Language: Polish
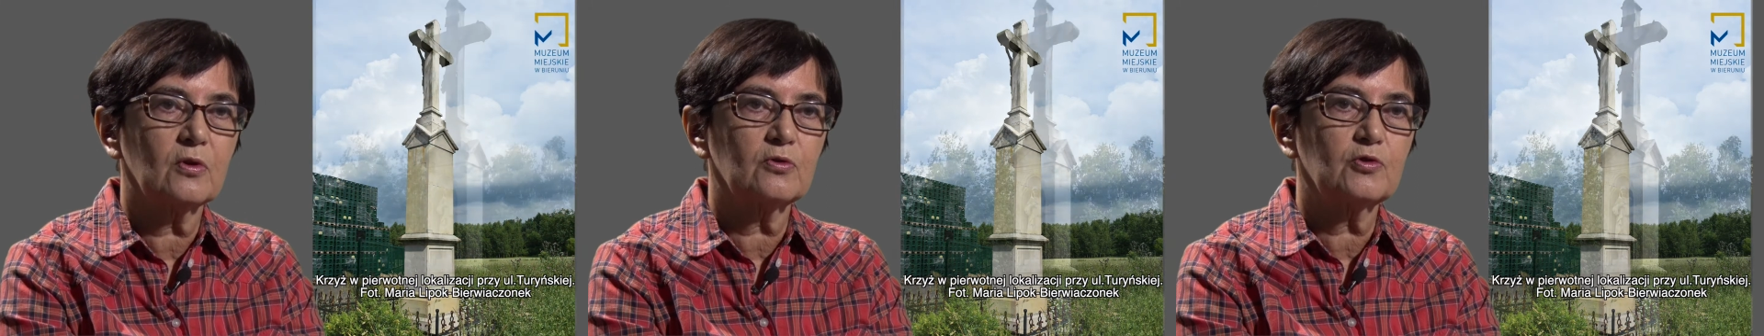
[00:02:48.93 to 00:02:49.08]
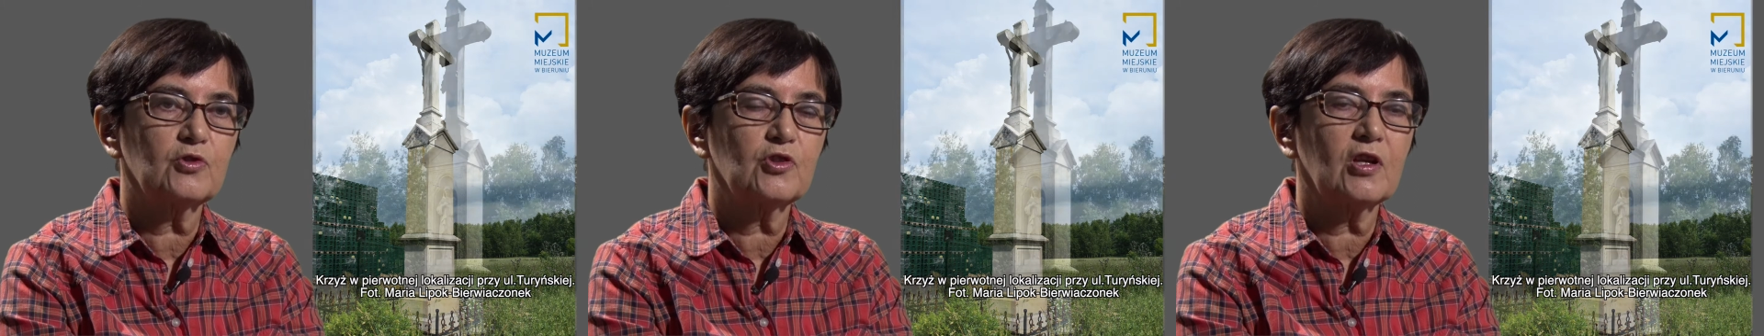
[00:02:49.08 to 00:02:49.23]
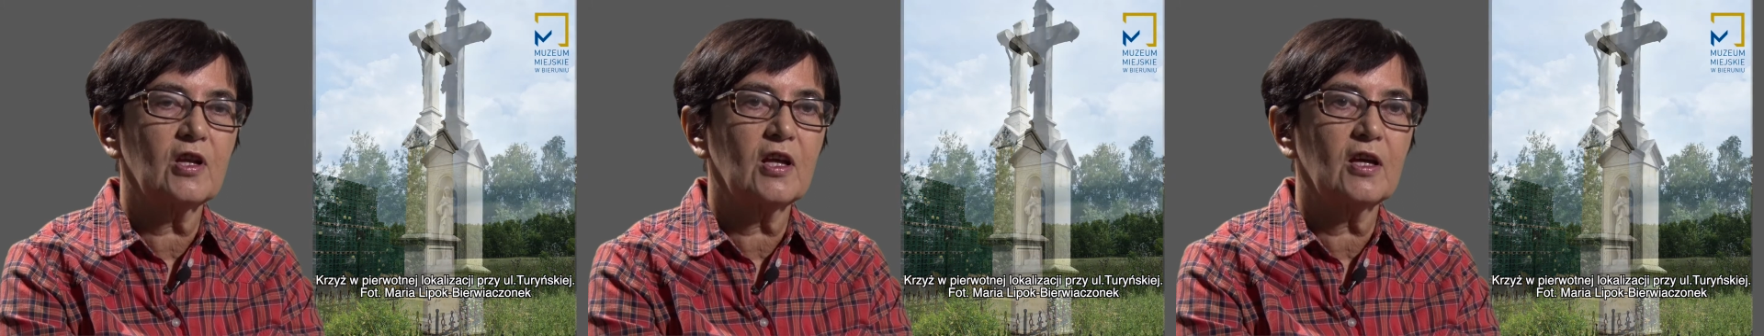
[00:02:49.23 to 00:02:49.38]

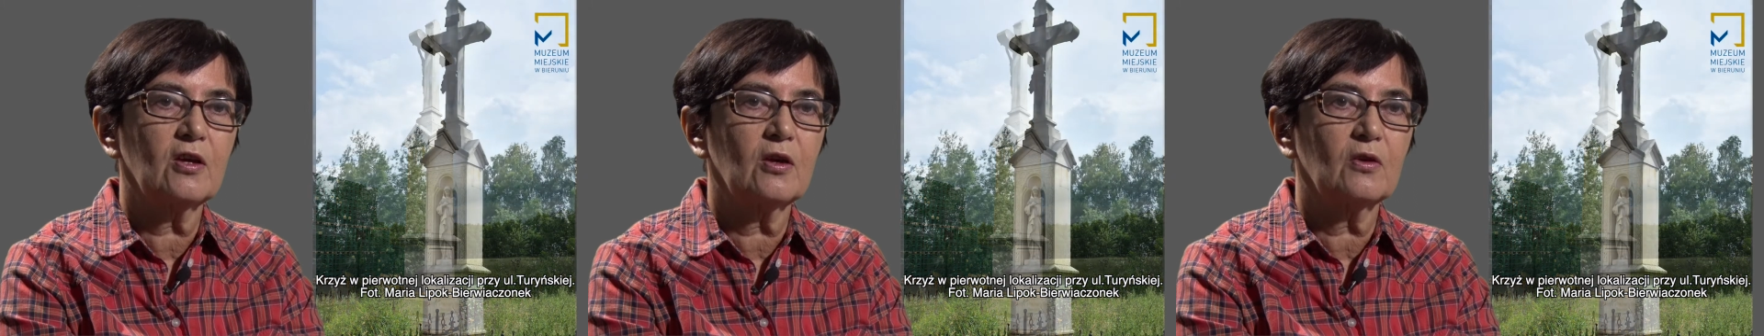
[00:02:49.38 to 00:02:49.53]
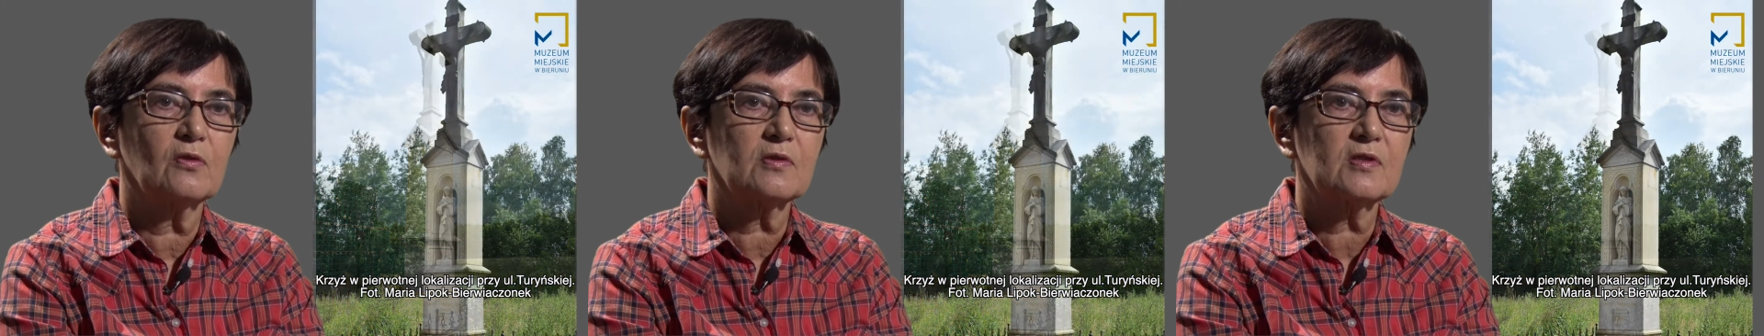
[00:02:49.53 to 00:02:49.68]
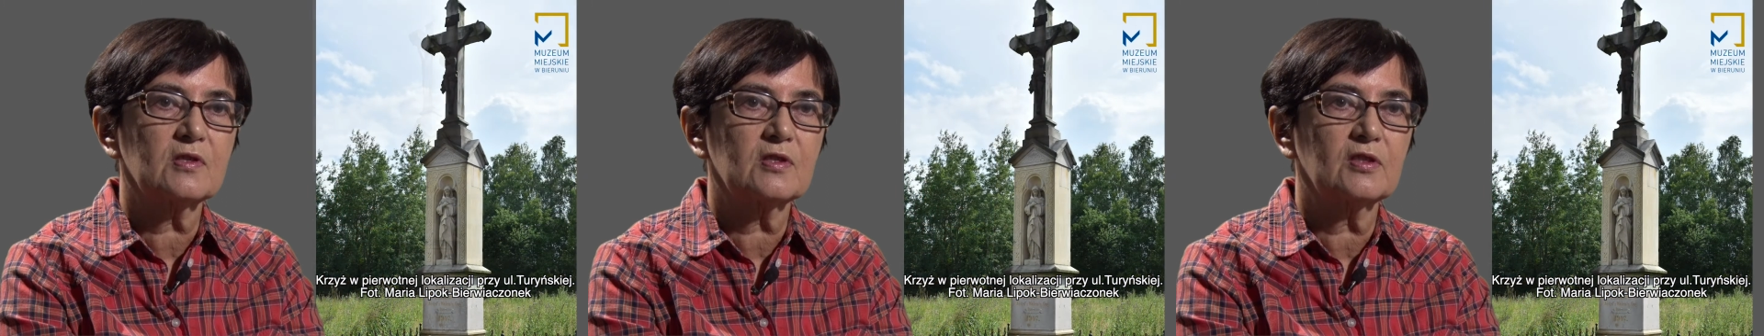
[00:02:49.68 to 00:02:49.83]

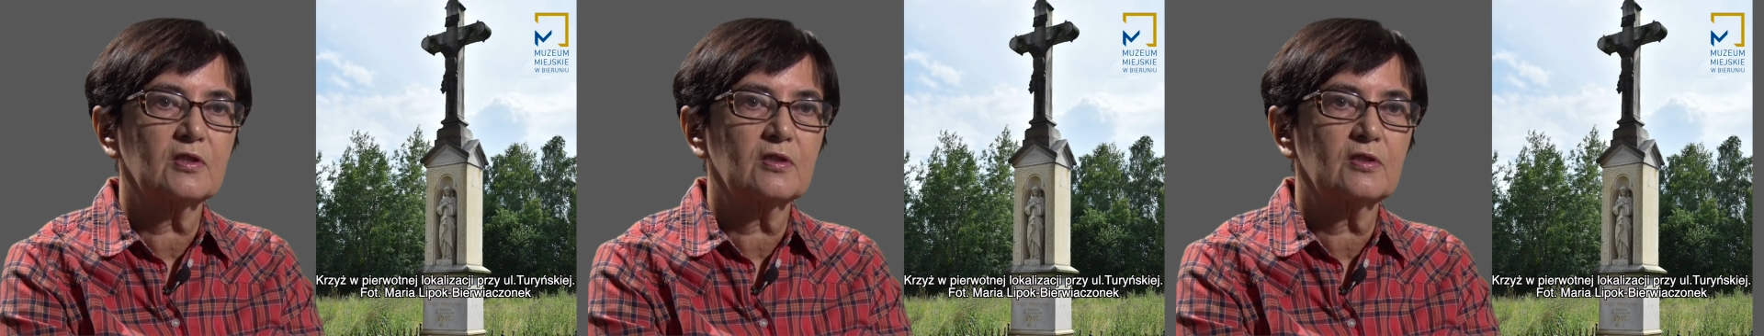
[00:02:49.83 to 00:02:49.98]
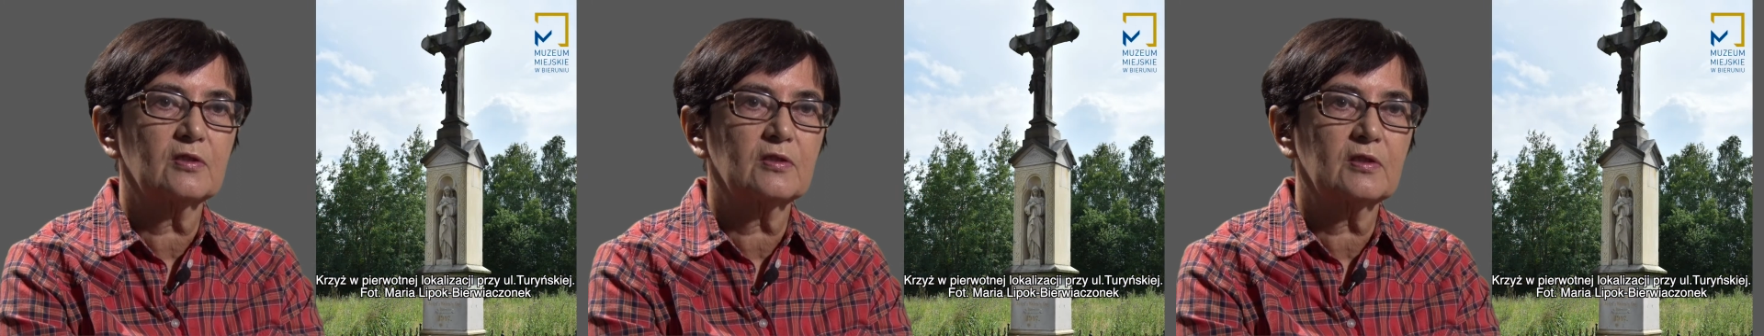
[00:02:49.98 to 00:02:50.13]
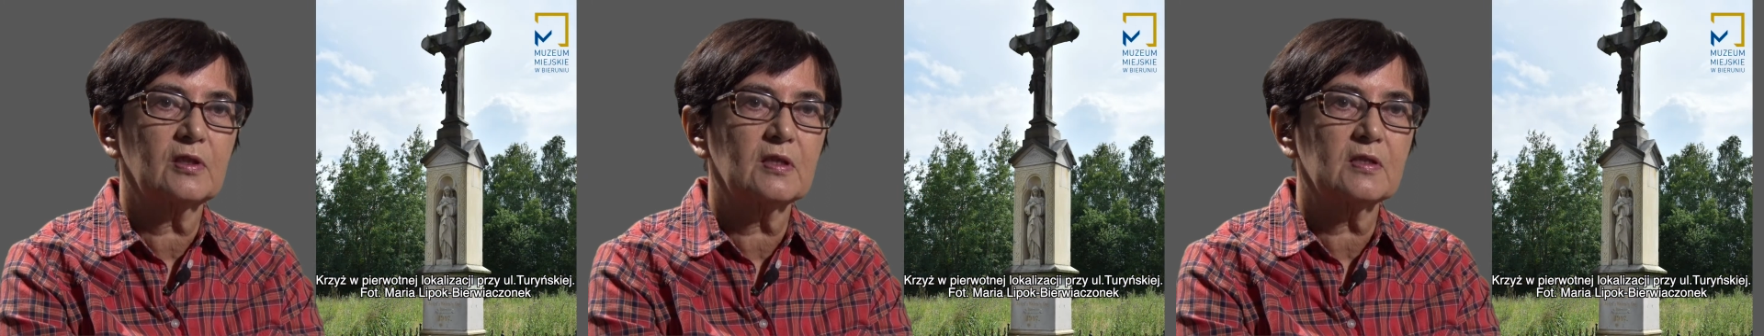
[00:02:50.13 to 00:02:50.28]

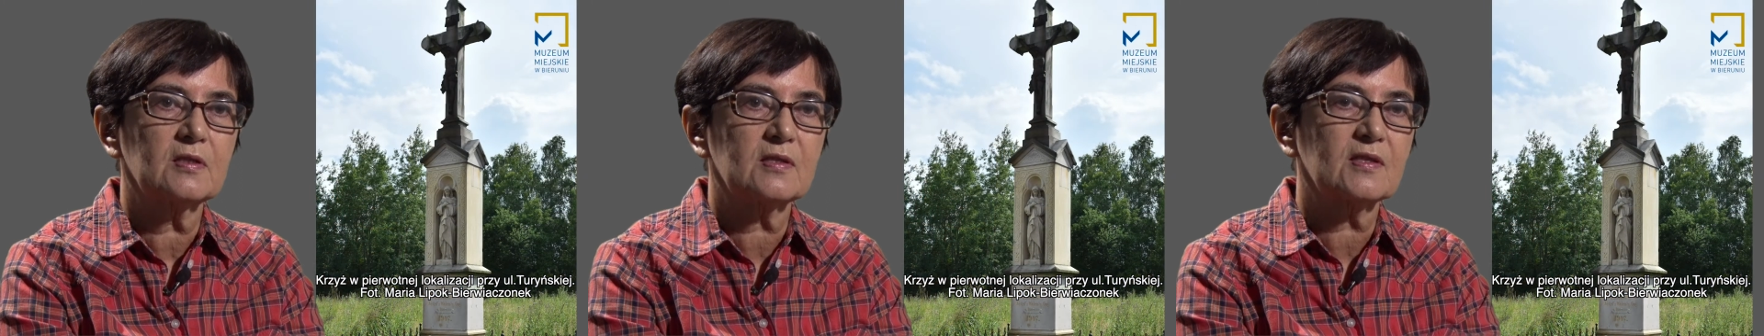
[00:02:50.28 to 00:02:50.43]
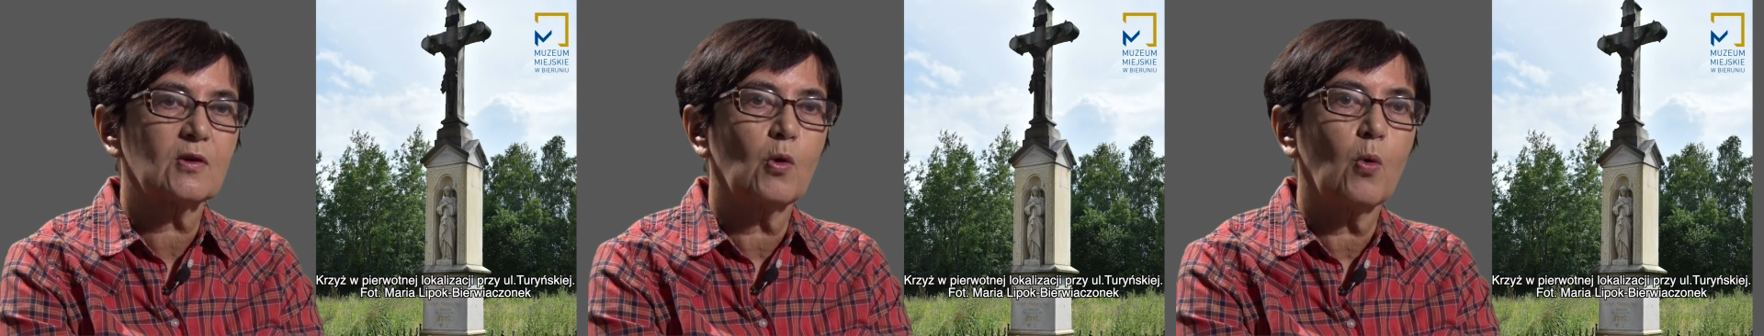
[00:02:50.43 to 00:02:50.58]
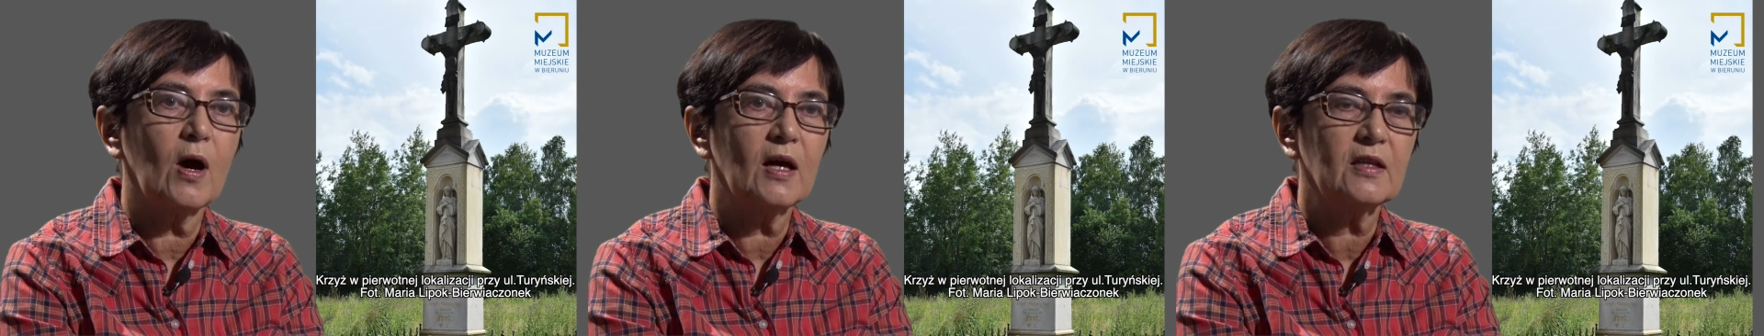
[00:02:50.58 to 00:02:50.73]
oddzielających te
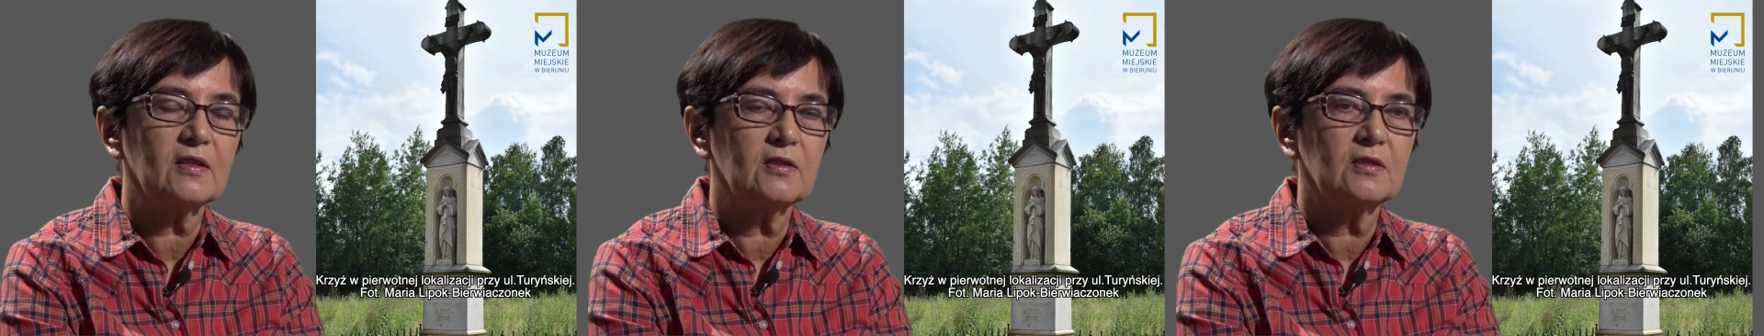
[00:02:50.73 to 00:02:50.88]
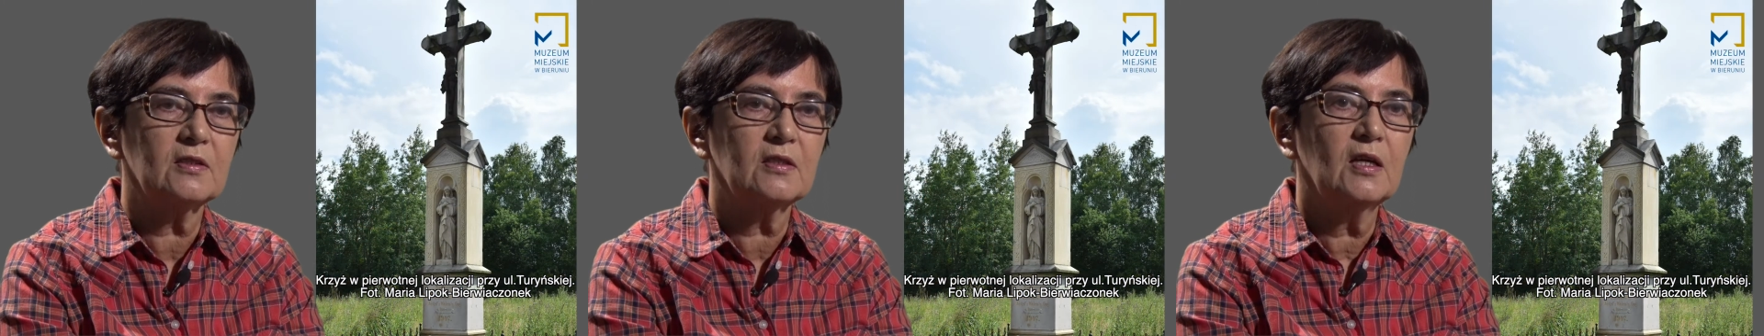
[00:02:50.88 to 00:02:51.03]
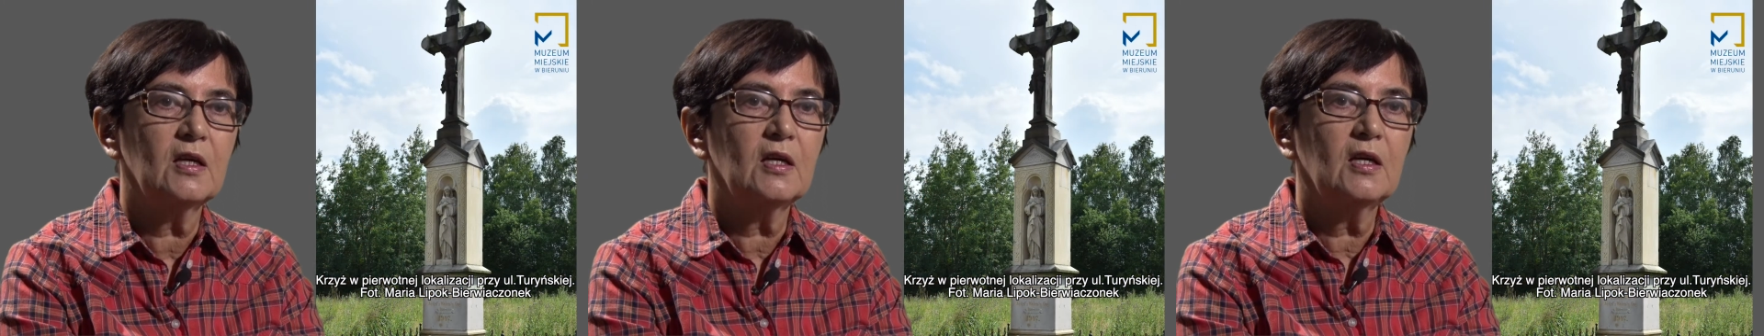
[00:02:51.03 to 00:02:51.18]

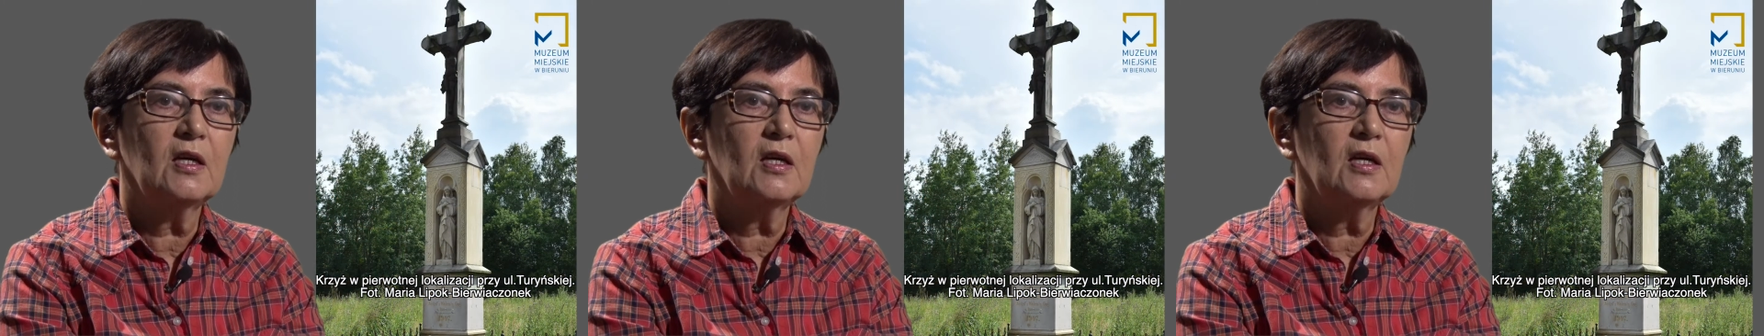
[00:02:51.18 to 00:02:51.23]
składy